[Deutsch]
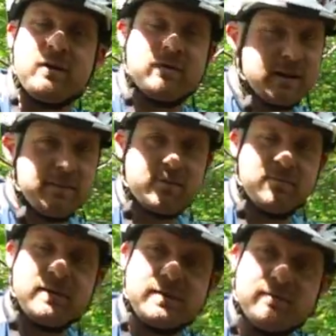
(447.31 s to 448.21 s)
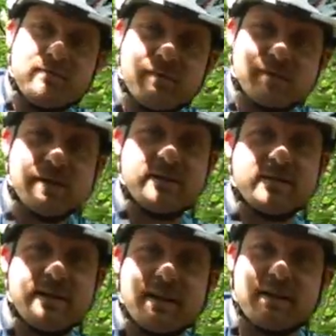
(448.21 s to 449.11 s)
Und dann gibt es ein bisschen verschiedene
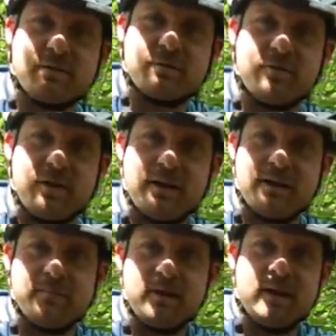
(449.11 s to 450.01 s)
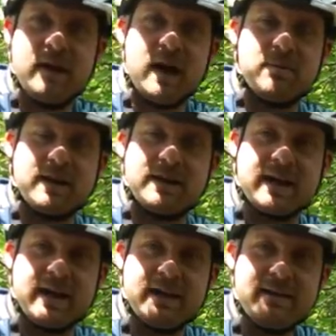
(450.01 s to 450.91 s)
Stilrichtungen und Vorlieben, aber
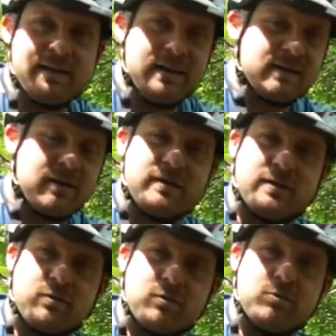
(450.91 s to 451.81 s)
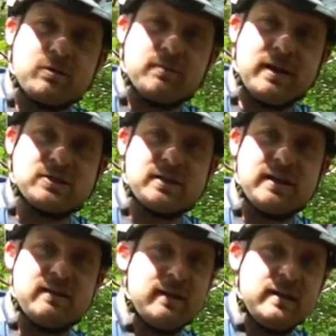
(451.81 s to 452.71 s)
generell könnt ihr so gut im Rad
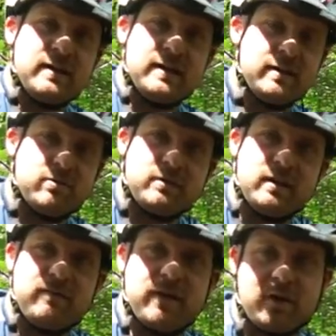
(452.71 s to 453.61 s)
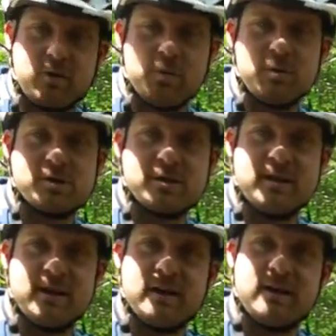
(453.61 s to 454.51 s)
stehen, intuitiv, ergonomisch
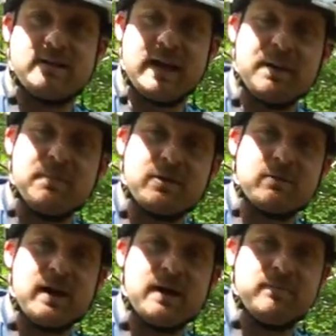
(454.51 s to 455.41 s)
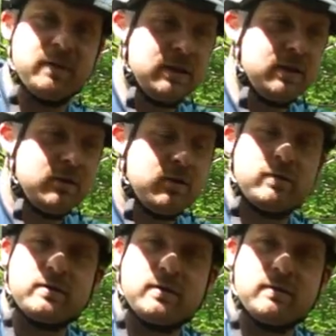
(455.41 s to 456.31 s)
äh, die Armhaltung haben
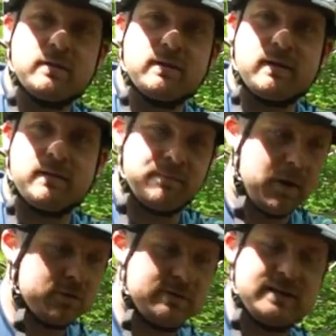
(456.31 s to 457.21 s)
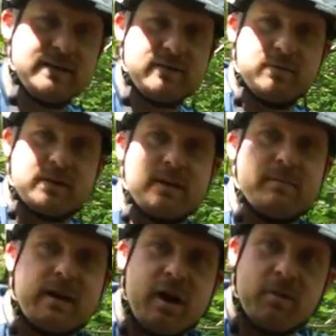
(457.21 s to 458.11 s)
und braucht nicht diesen
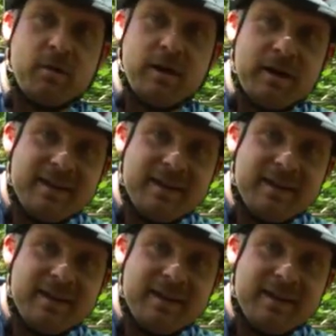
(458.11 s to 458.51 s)
übertriebenen Cowboy.